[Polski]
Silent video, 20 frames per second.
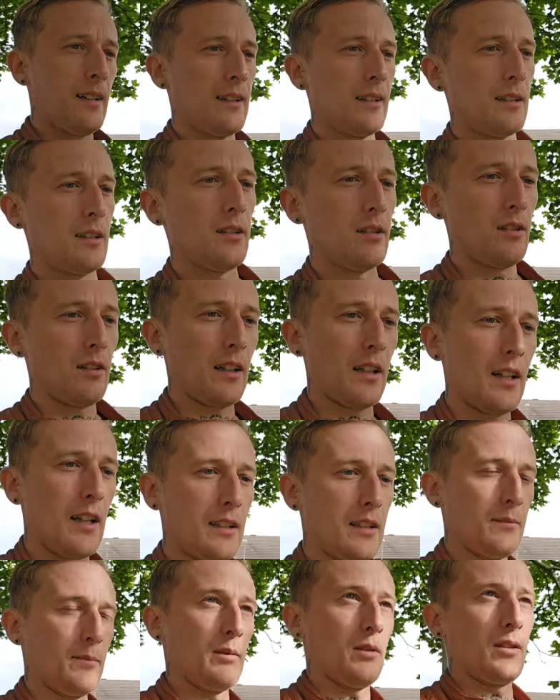do
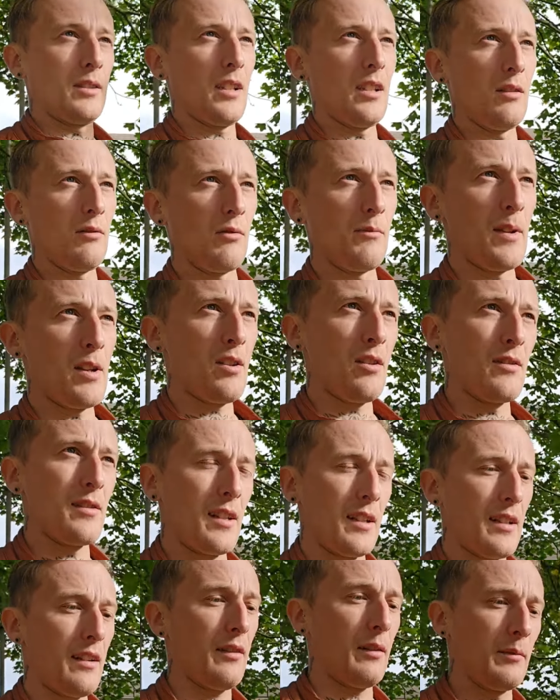Arlety po kilku
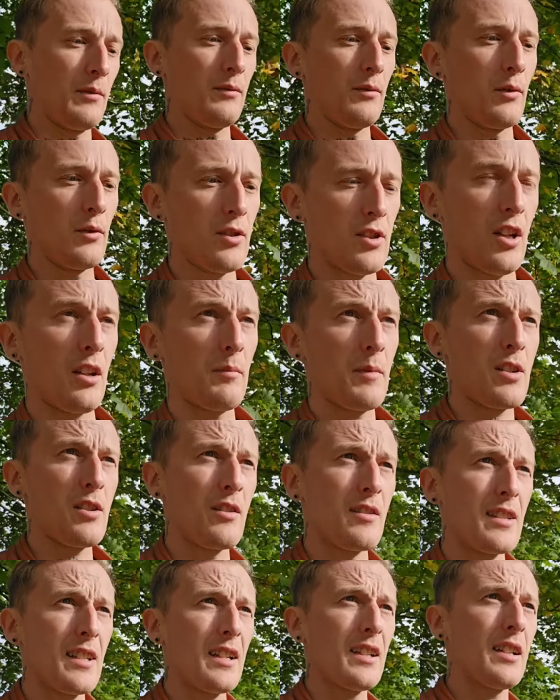miesiącach, nie wiem, dwóch, trzech
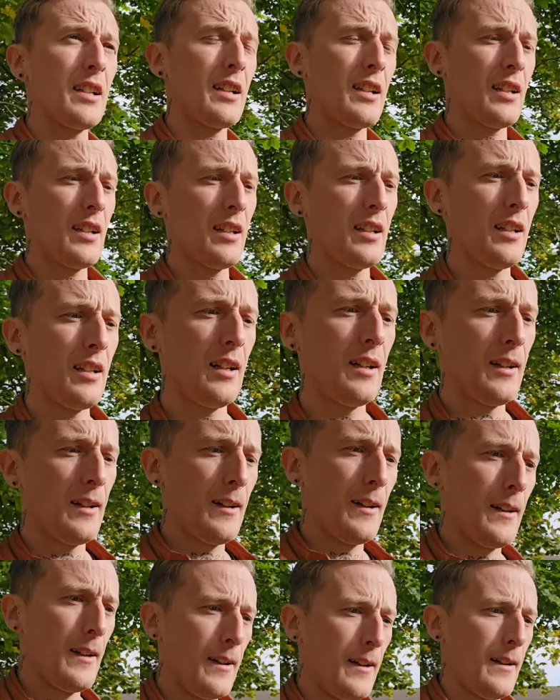miesiącach.
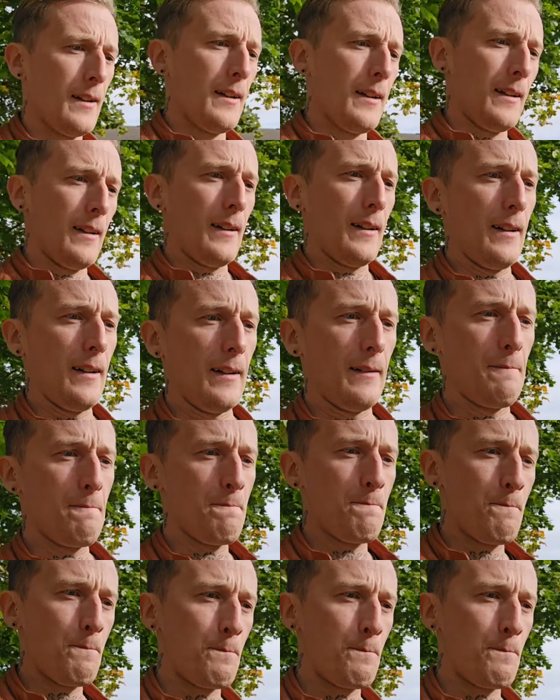E,